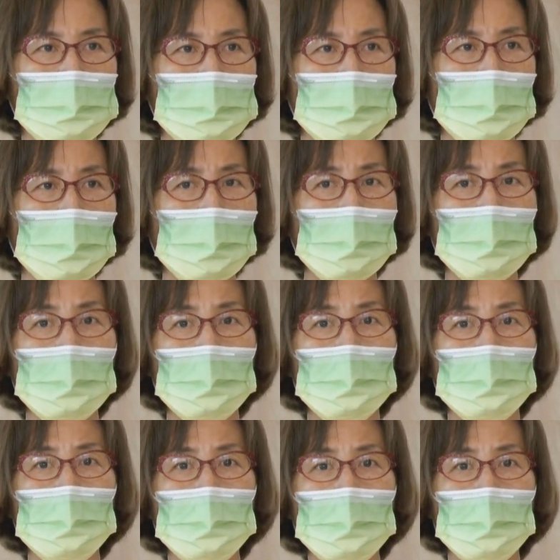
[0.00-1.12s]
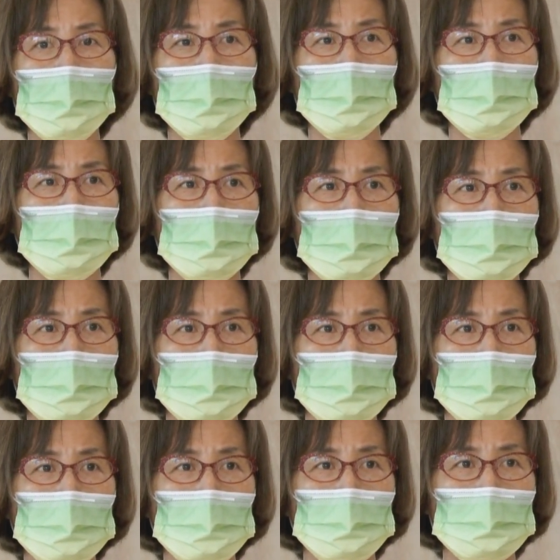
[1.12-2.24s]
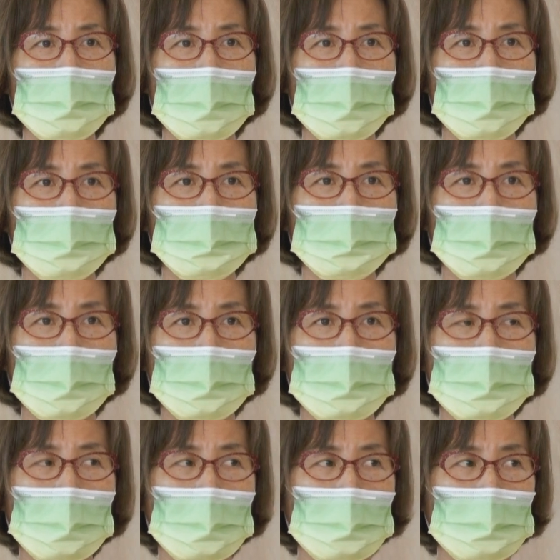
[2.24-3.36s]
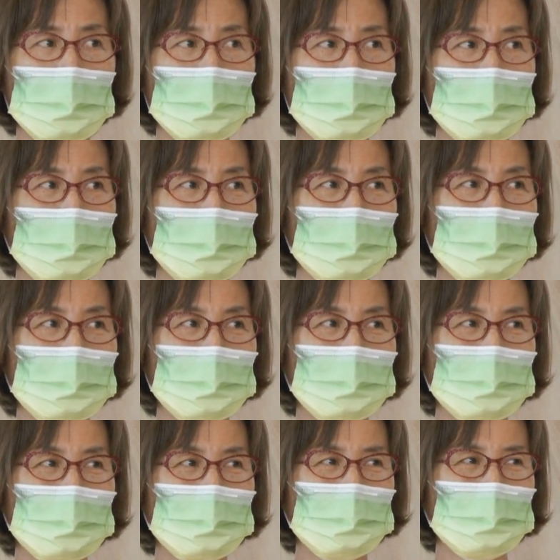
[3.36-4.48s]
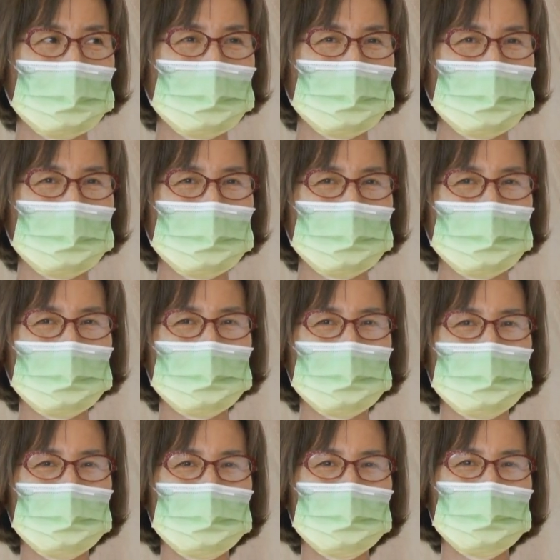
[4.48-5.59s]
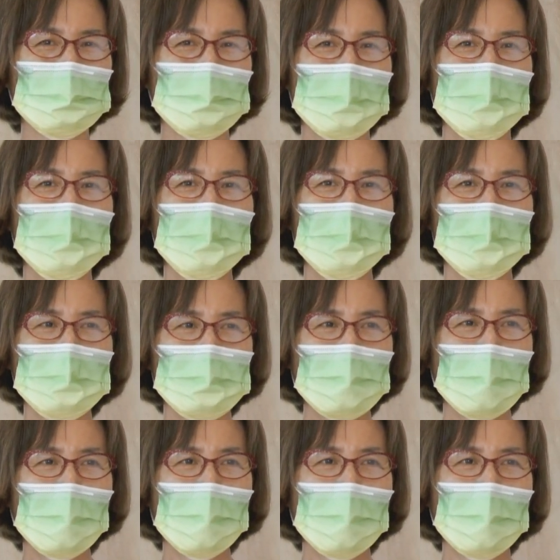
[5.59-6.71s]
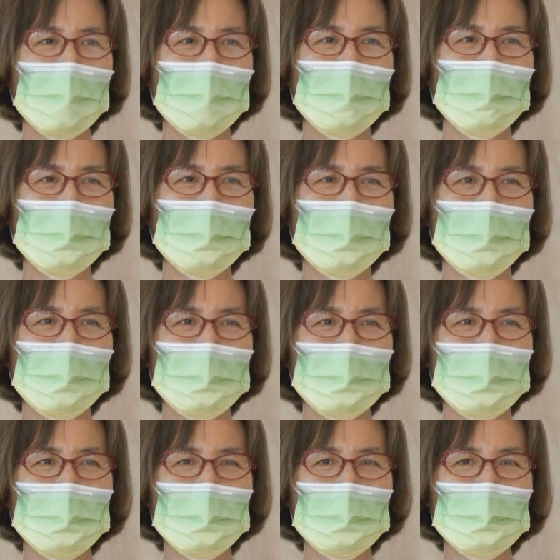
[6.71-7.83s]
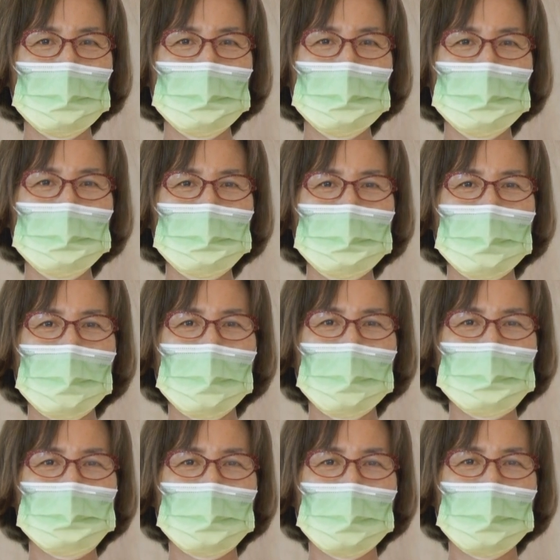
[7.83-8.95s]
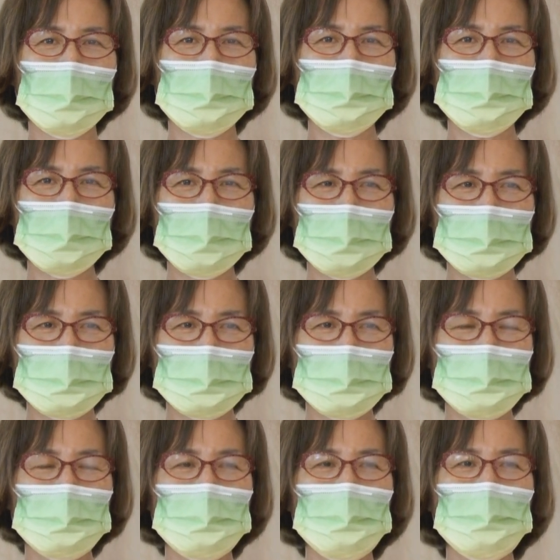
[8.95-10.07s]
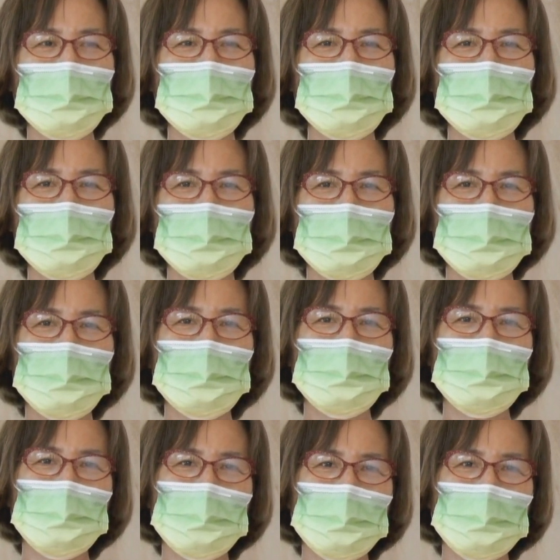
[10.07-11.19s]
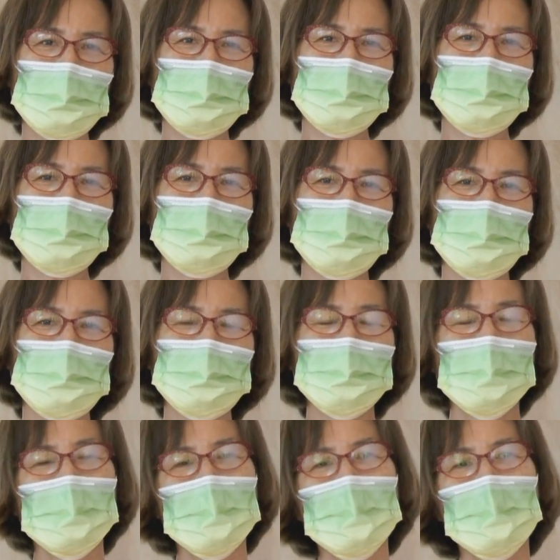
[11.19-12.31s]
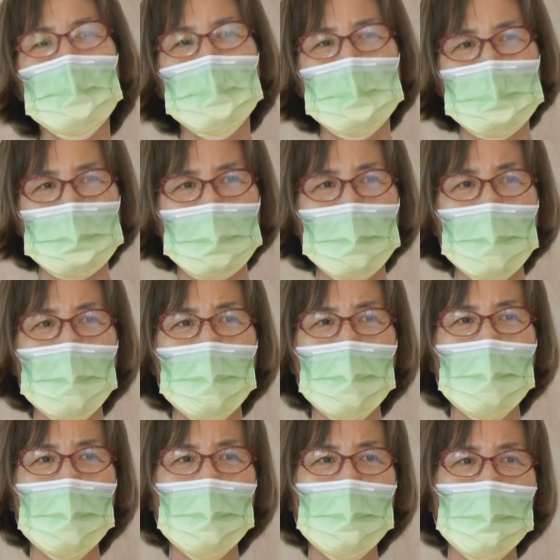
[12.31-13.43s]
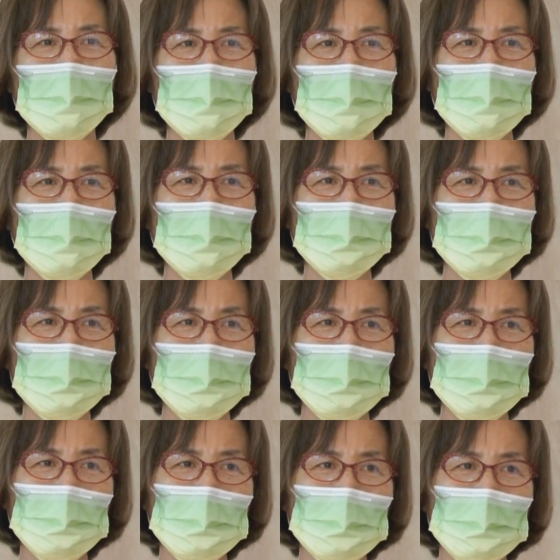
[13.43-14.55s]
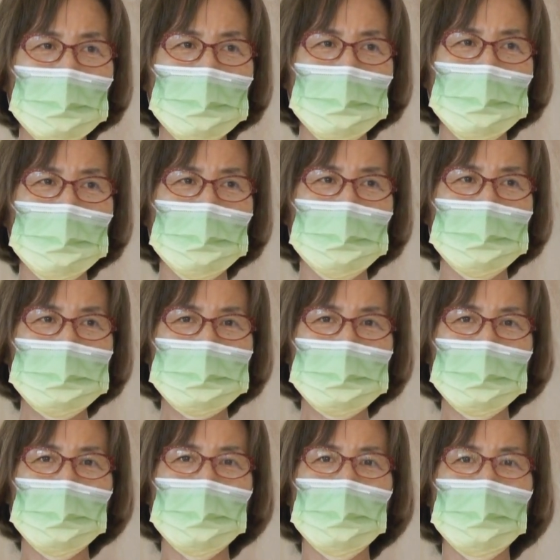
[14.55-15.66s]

唱哈利路亚，赞美主。唱哈利路亚，赞美主。唱哈利路亚，